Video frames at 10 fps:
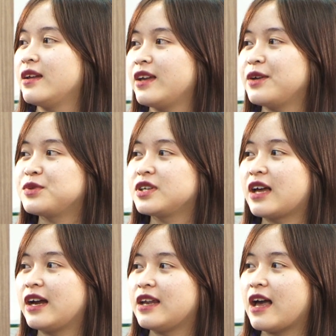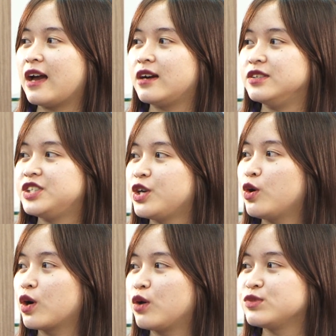Dạ, em thưa thầy là ở chế
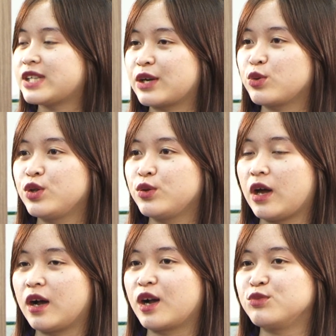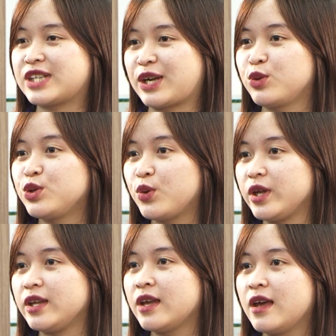độ cộng sản nguyên uh, cộng sản nguyên
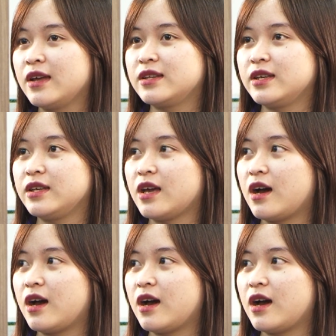thủy thì